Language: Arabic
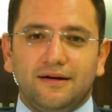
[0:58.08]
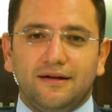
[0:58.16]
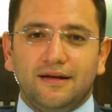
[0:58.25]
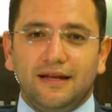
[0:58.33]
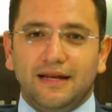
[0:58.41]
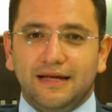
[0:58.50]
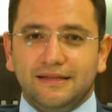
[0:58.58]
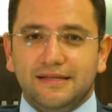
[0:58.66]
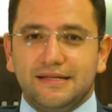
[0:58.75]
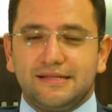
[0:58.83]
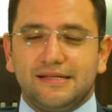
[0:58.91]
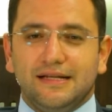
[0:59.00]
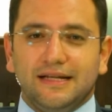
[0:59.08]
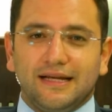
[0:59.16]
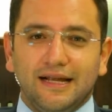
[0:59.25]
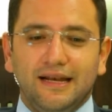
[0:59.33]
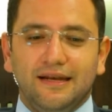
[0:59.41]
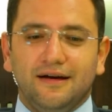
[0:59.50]
للقداسه اللي
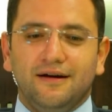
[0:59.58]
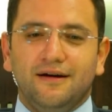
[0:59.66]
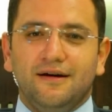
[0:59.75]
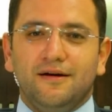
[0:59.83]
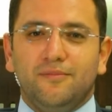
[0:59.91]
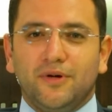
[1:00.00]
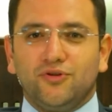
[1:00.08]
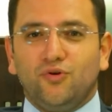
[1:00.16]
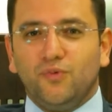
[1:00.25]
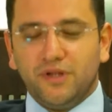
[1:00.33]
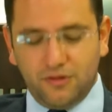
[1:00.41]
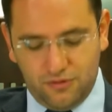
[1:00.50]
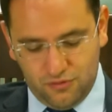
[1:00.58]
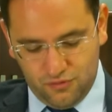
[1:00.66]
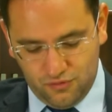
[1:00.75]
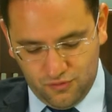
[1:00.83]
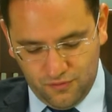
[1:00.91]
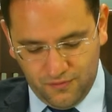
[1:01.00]
كلنا مدعوين انه
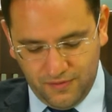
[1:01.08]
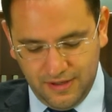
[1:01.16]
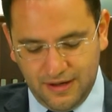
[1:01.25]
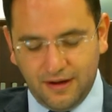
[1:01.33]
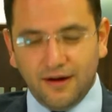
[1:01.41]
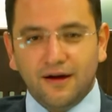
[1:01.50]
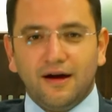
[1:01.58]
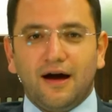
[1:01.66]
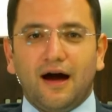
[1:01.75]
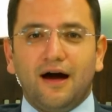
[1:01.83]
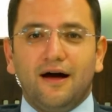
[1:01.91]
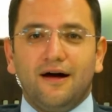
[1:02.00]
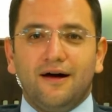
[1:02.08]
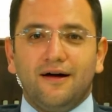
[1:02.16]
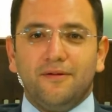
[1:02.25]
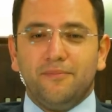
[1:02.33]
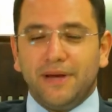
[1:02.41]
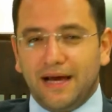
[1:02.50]
نكون فيها
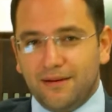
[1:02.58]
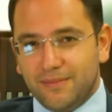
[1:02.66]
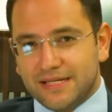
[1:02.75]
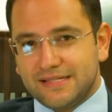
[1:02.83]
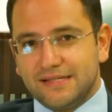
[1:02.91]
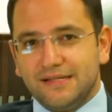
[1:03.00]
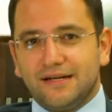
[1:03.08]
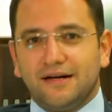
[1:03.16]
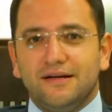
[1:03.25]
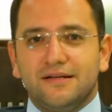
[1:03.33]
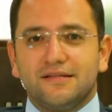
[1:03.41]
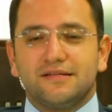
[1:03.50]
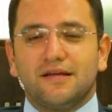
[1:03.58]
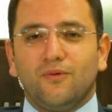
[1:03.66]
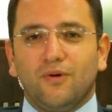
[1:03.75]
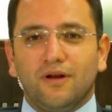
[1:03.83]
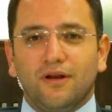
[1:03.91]
آه، بهالمسيره سوا